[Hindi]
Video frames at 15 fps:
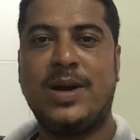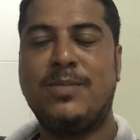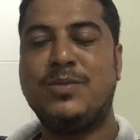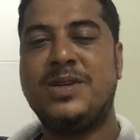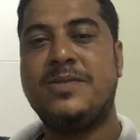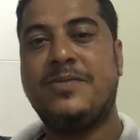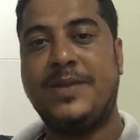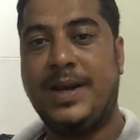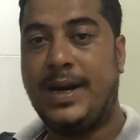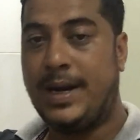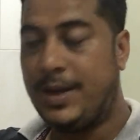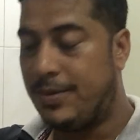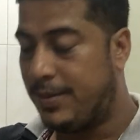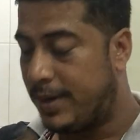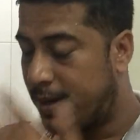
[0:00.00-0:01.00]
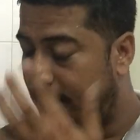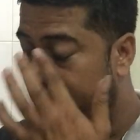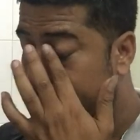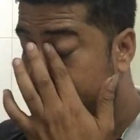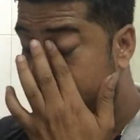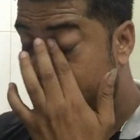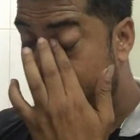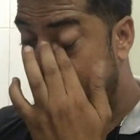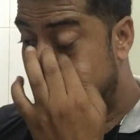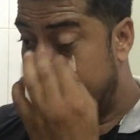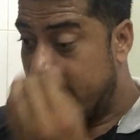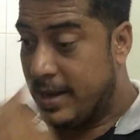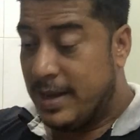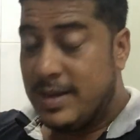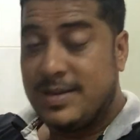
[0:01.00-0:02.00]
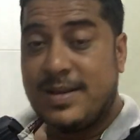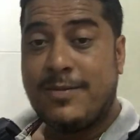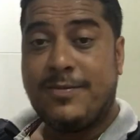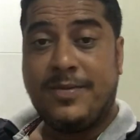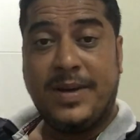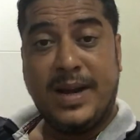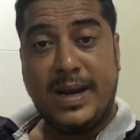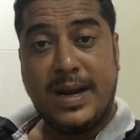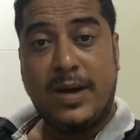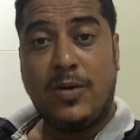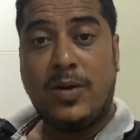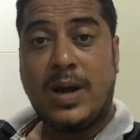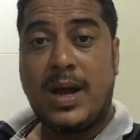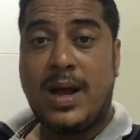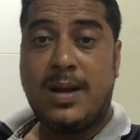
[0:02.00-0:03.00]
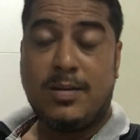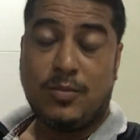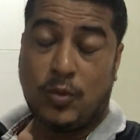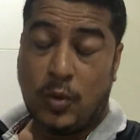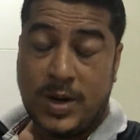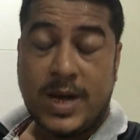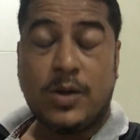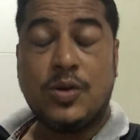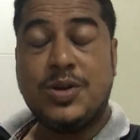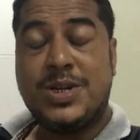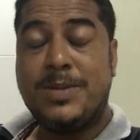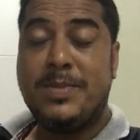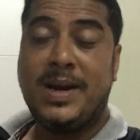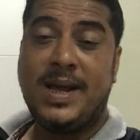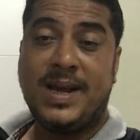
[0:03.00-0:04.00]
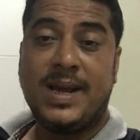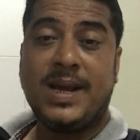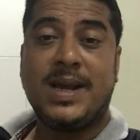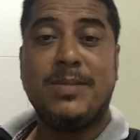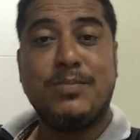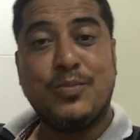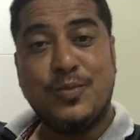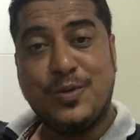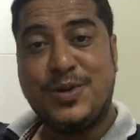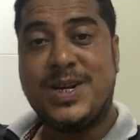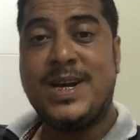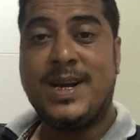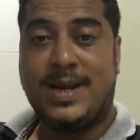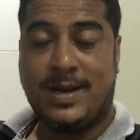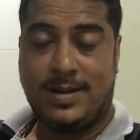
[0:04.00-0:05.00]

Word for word: होगा मुझे फील नहीं होगा सब फील ना होगा उल्टा खुशी मिलेगी कि मुझे